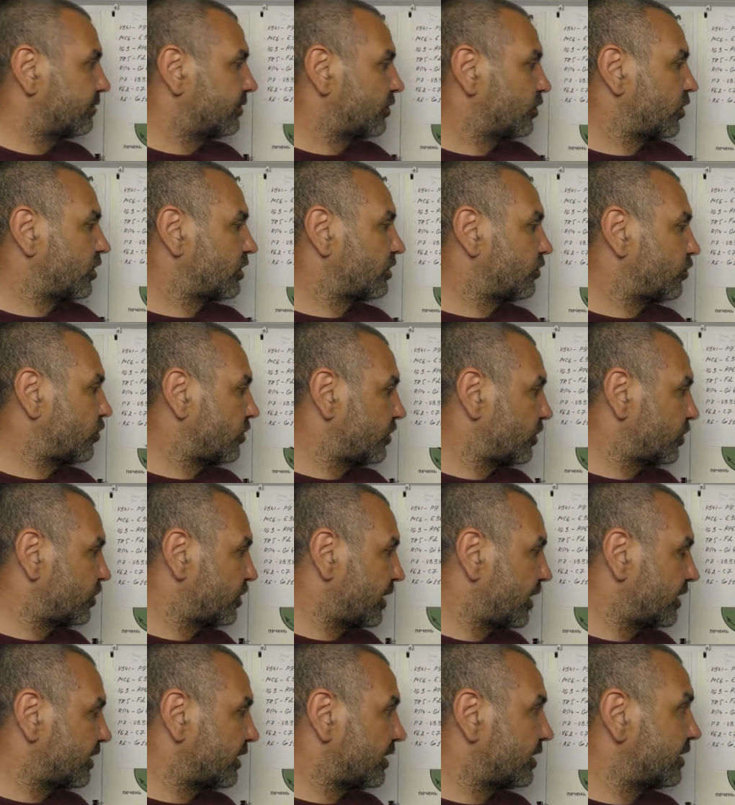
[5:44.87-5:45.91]
То есть все
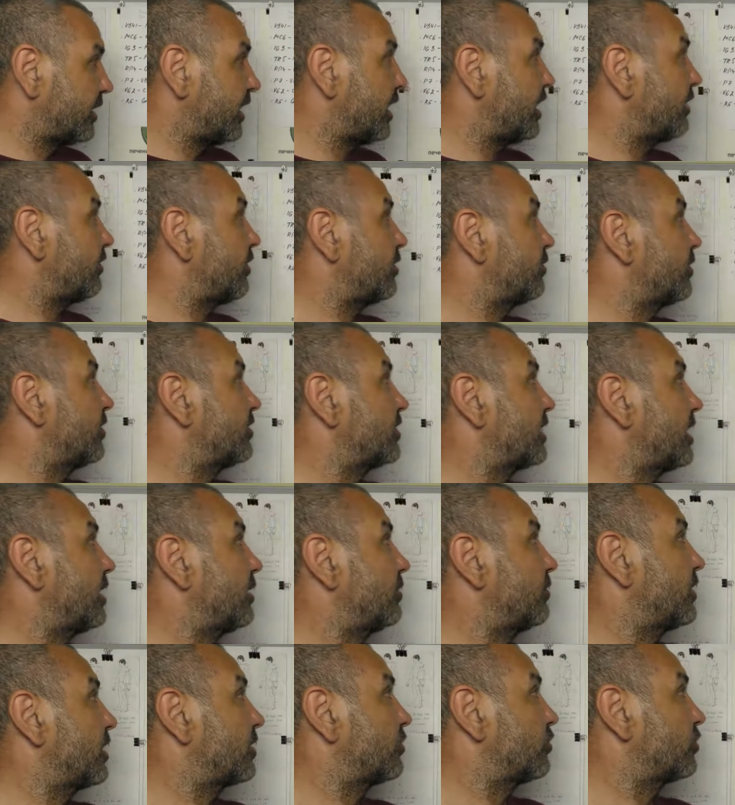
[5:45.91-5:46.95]
начинается с дерева. Мы взяли
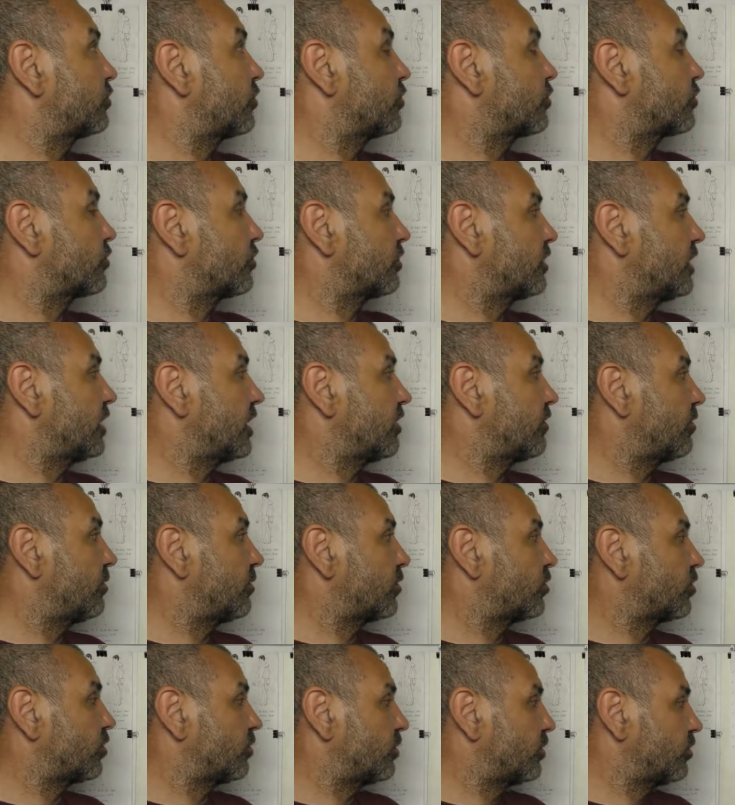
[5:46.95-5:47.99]
первую точку дерева,
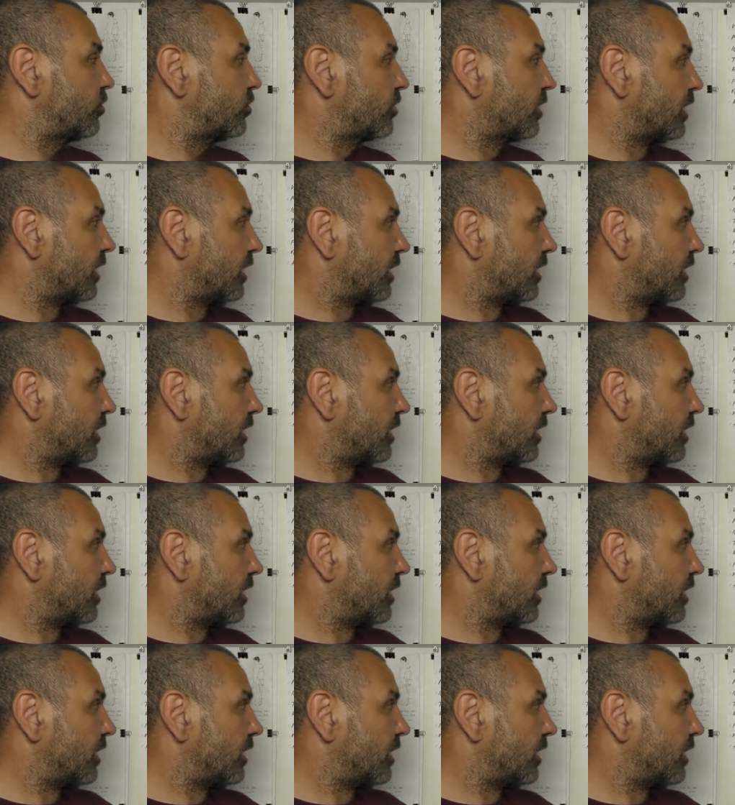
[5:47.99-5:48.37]
потом идут